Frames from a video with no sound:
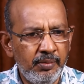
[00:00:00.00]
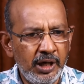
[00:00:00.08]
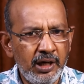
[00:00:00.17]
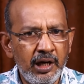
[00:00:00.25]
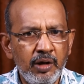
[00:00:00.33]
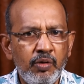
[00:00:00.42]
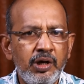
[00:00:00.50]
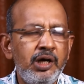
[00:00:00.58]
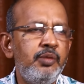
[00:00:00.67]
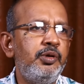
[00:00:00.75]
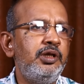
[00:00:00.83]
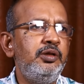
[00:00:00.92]
மக்களால்
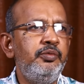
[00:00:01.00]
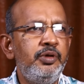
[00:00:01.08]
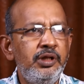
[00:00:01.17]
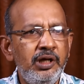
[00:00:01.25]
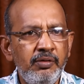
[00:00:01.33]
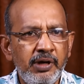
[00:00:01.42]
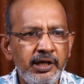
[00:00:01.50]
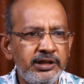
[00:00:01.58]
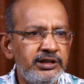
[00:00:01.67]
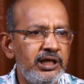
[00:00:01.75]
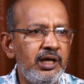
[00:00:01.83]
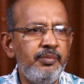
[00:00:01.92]
கொண்டாடப்பட்டது விருதுகள்
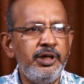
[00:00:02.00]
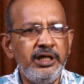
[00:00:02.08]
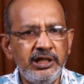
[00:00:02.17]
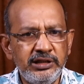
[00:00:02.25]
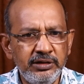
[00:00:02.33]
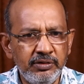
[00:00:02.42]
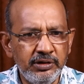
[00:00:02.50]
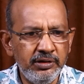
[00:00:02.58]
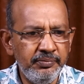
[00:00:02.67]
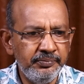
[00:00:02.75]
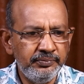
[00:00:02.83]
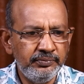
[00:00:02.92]
வாங்கிடுச்சு எல்லாம் பண்ணியாச்சு வந்து